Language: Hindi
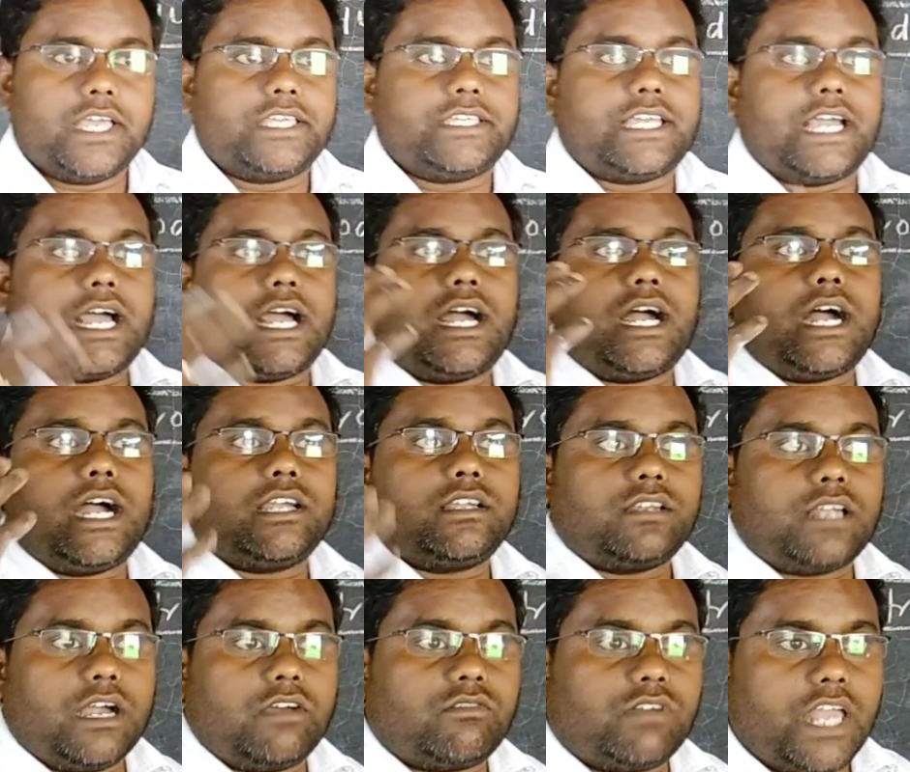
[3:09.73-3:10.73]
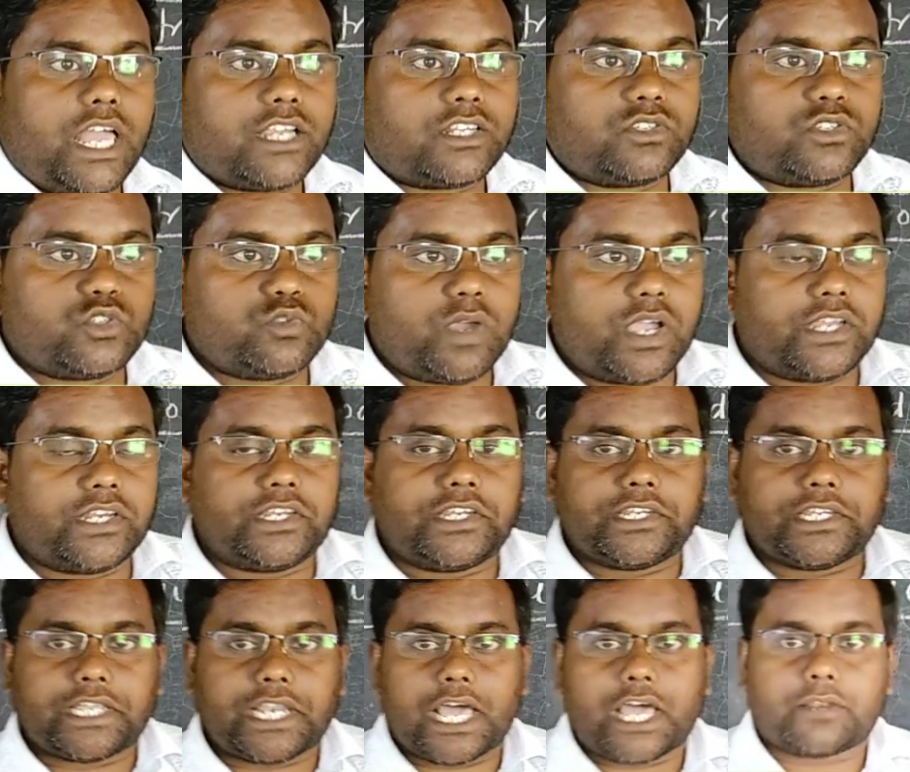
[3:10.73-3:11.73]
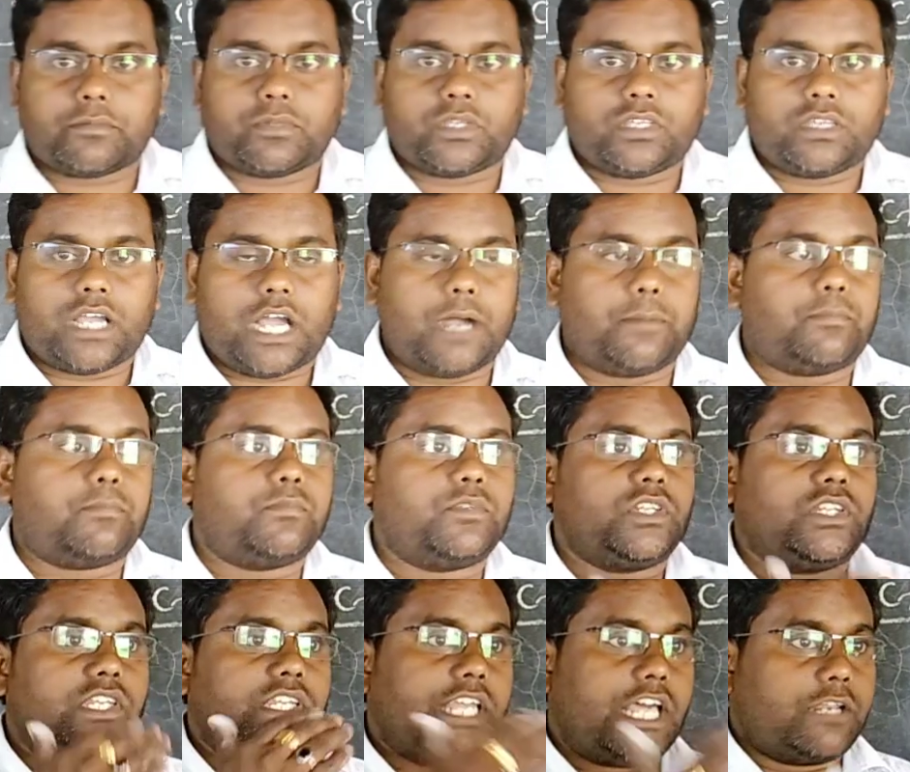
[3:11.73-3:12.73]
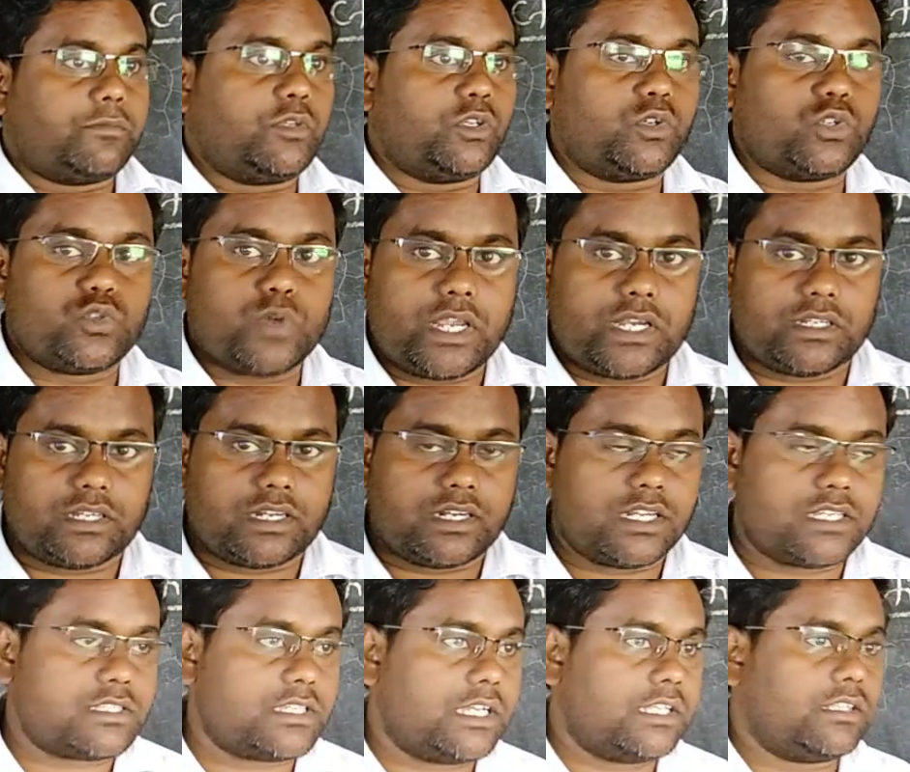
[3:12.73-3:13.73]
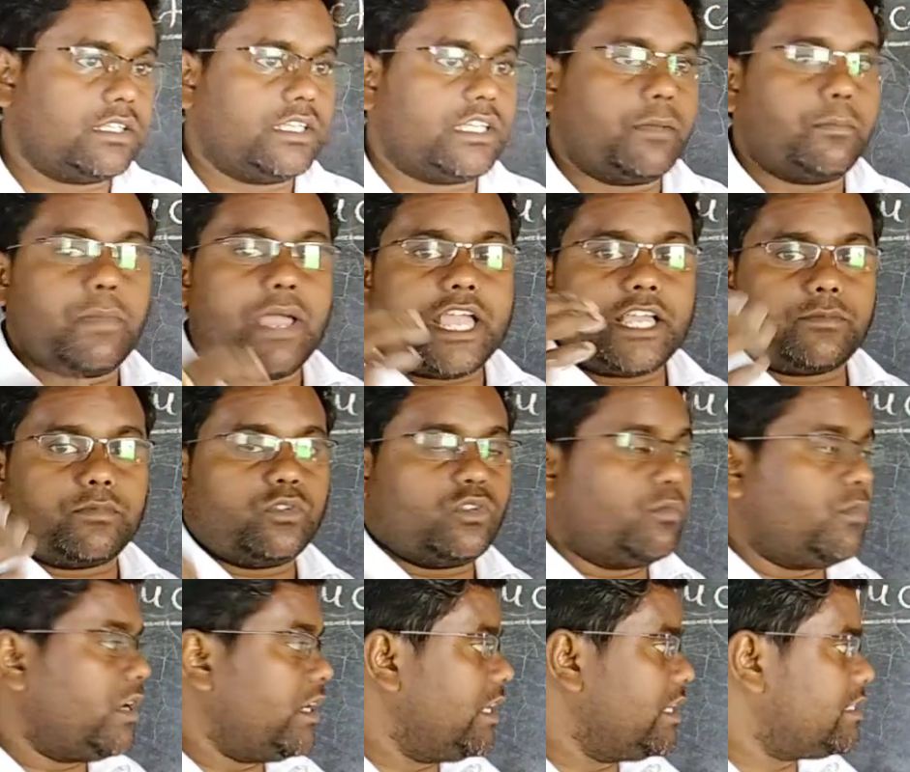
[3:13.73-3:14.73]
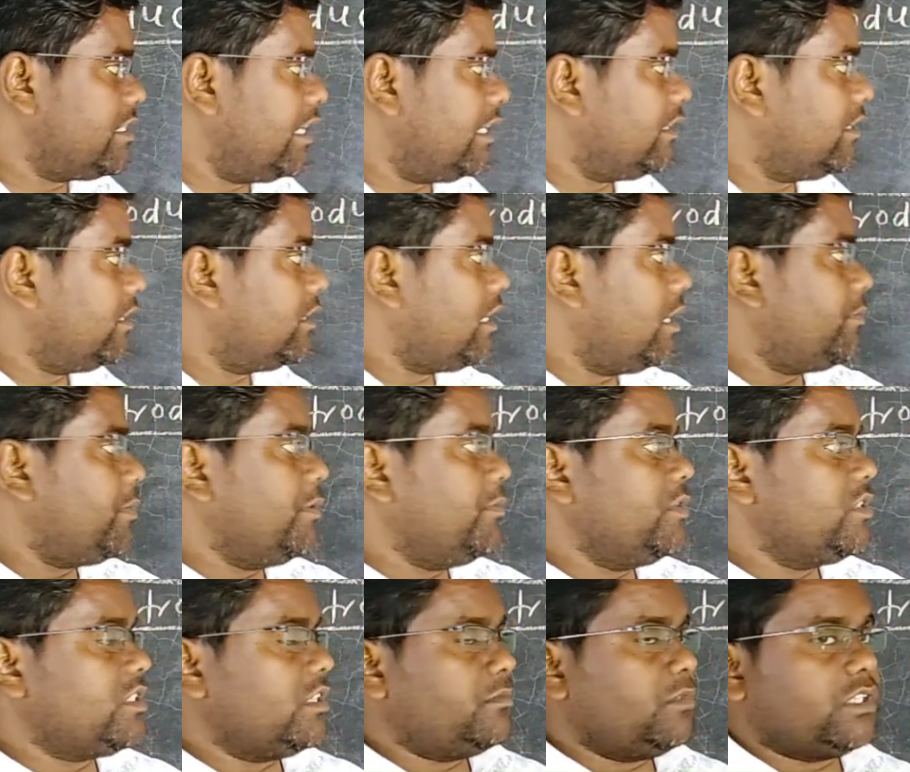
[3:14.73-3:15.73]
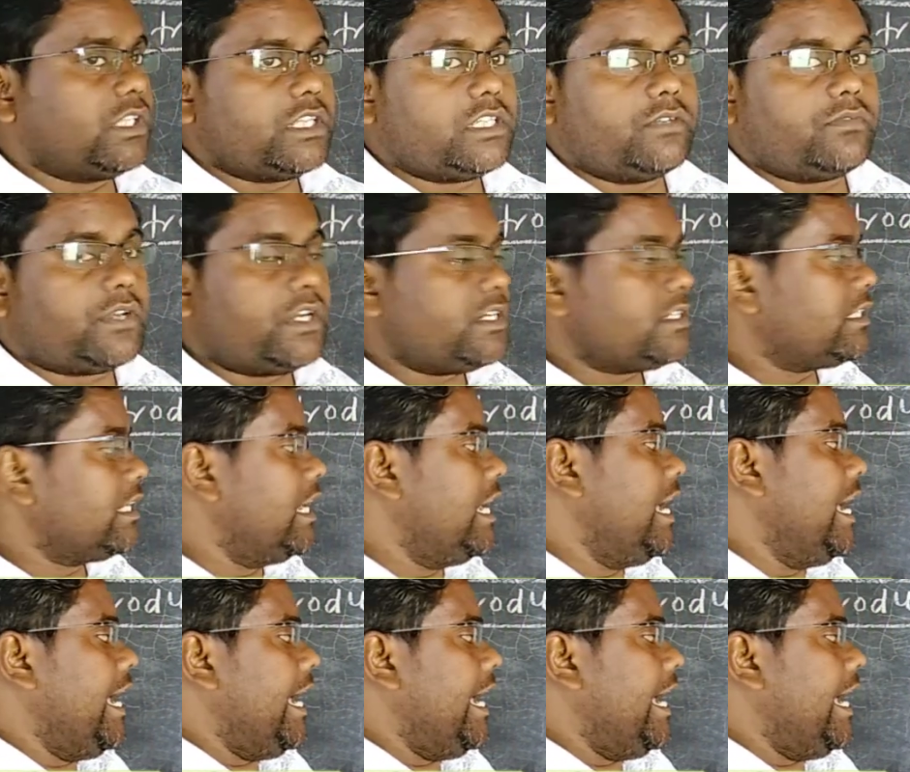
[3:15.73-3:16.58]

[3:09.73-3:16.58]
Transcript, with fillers: या आई आई वुड लाइक टू ज्वाइन इंडियन आर्मी आप इंडियन आर्मी को ज्वाइन करना चाहते हैं या बैंक पीओ बनना चाहते हैं तो आप एम्बिशन बताइए फ्रेंड्स